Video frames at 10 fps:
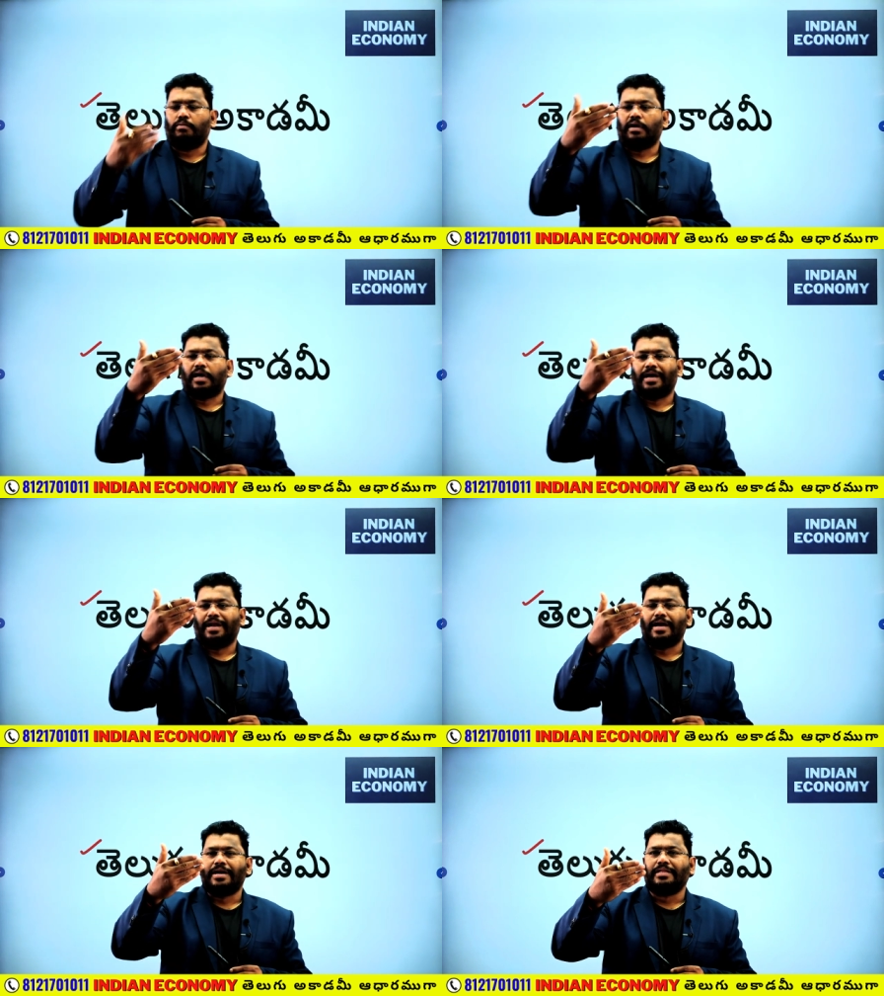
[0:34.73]
ఒక
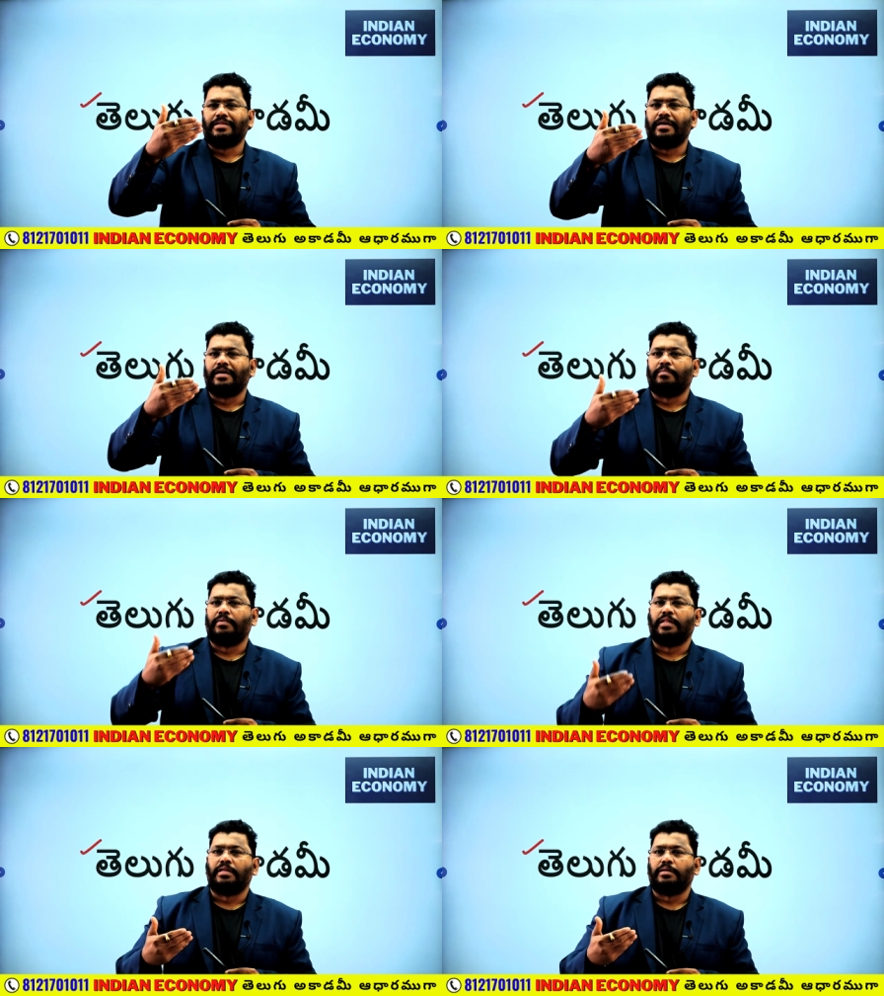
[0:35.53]
క్లారిటీ తెలియటం
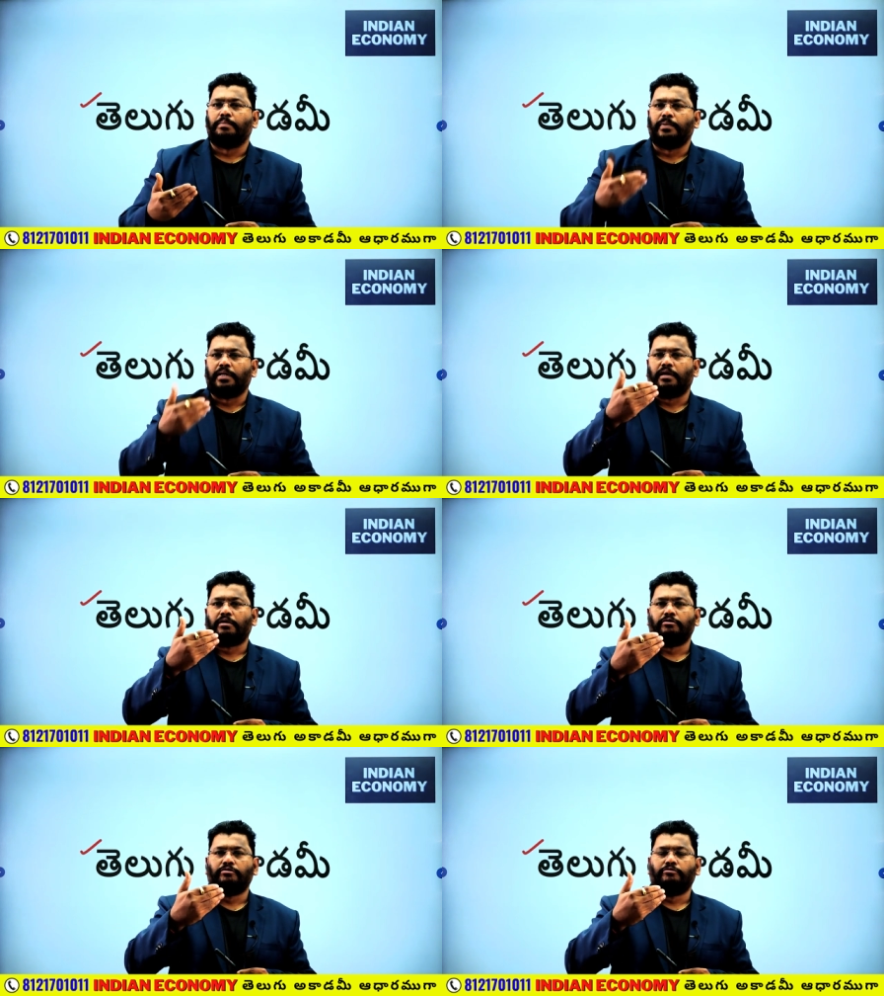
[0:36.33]
లేదని చెప్పి
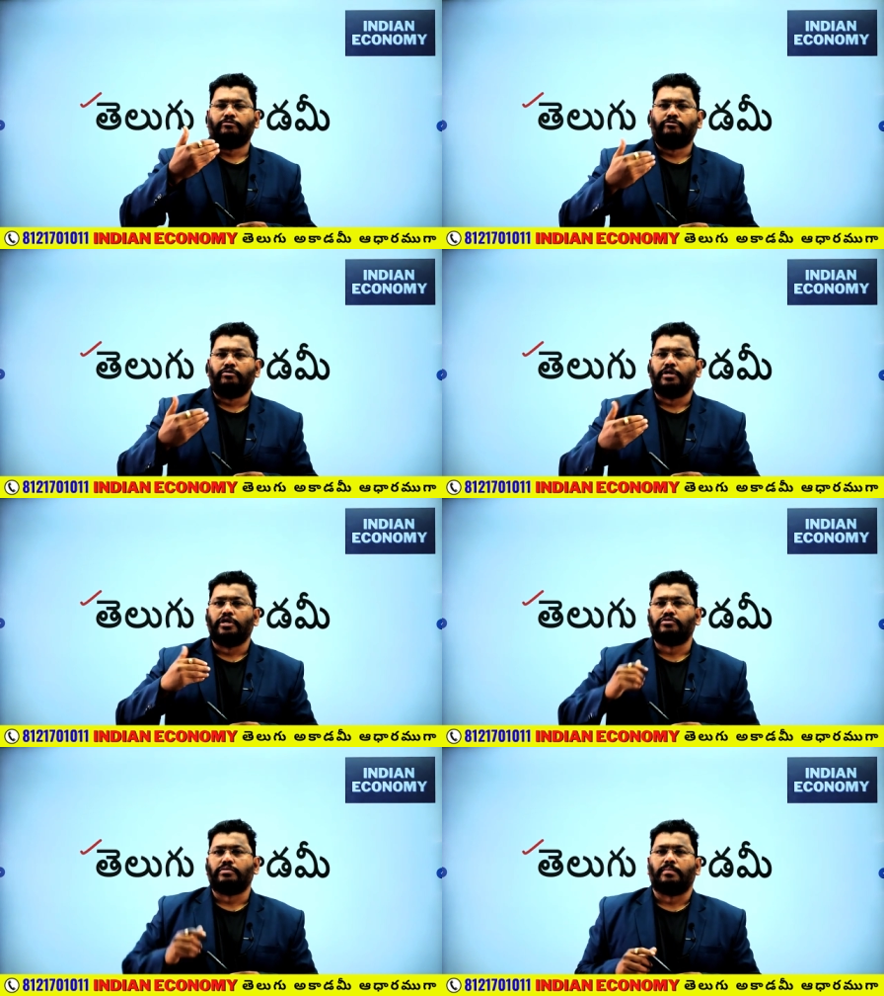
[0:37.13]
నాకు ఫోన్లు
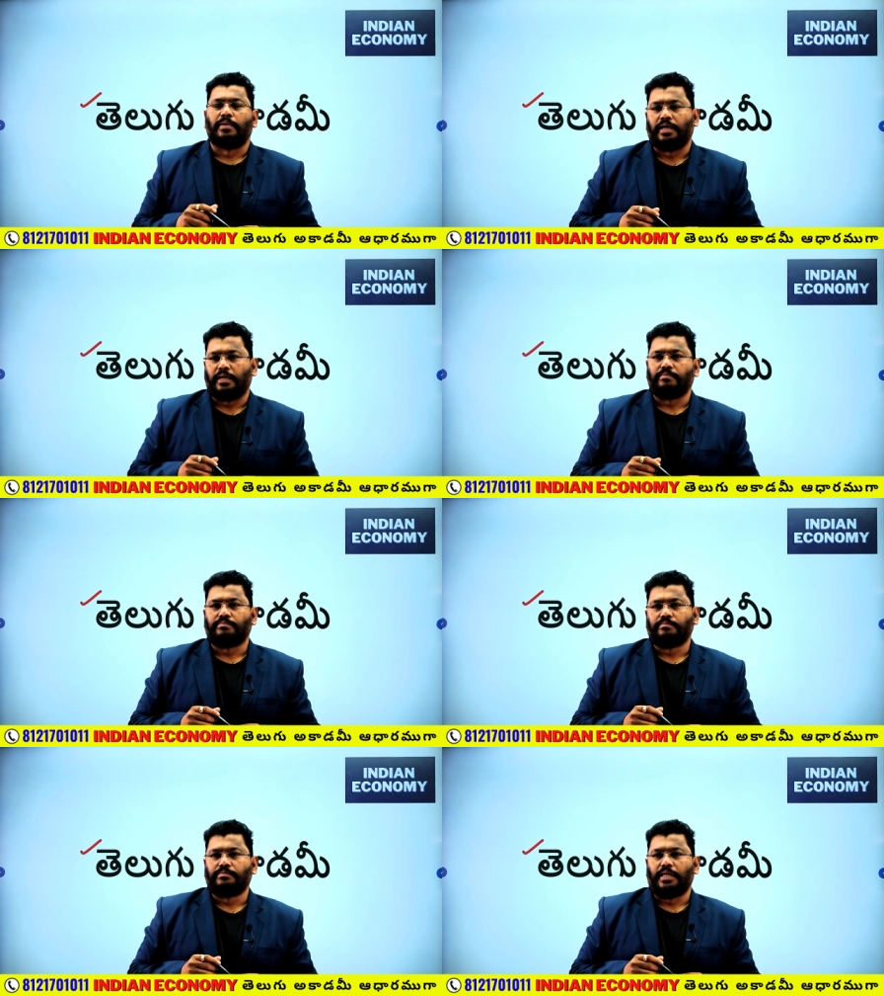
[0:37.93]
చేస్తున్నమాట
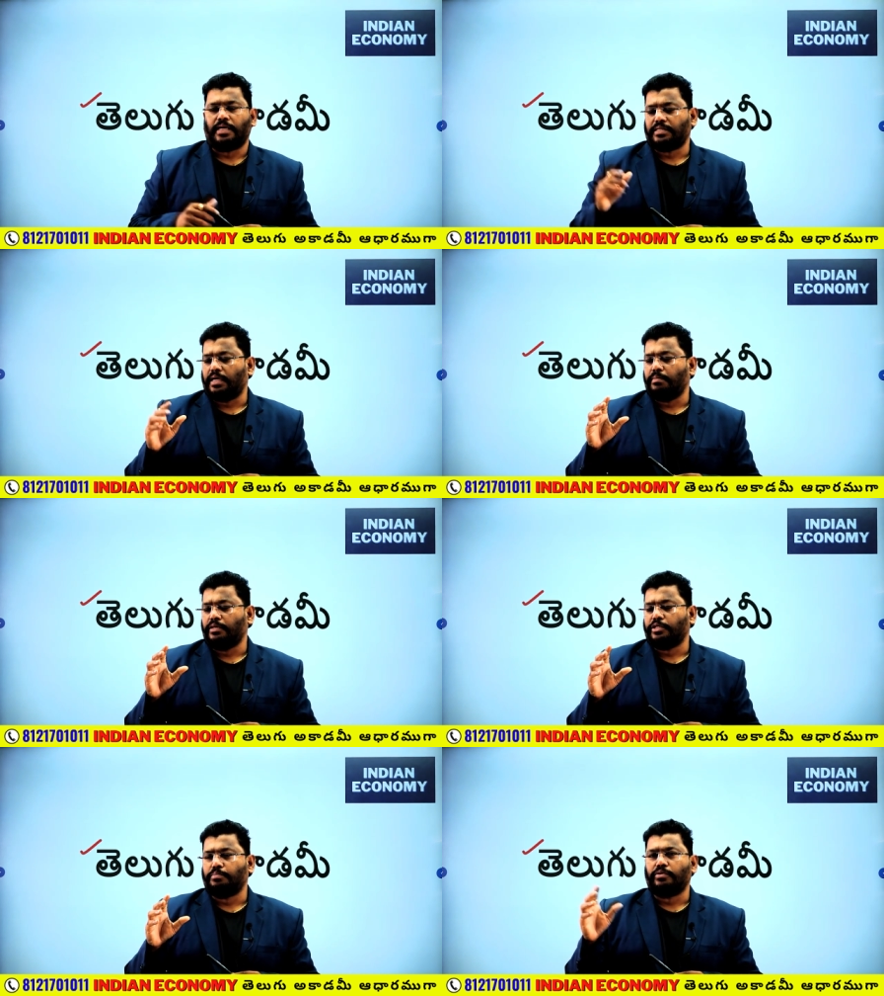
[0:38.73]
అంటే సార్ మీరు
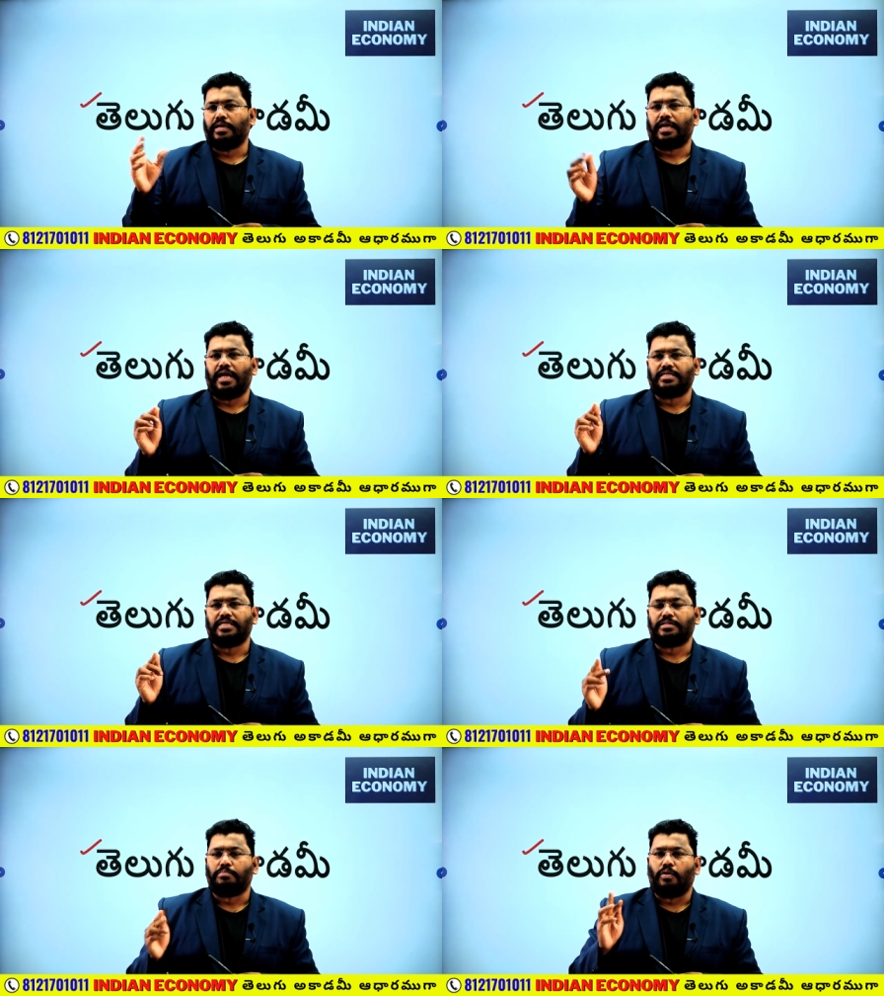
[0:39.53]
చెప్తున్న
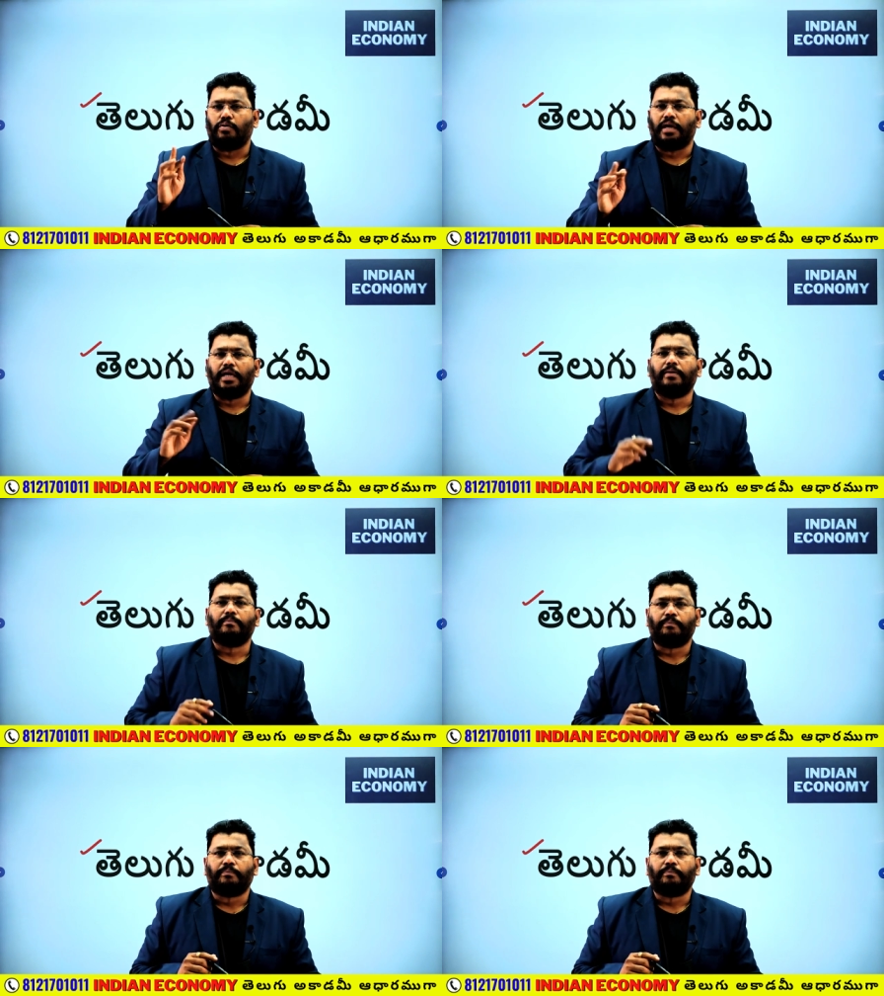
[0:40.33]
క్లాసెస్ బాగున్నాయి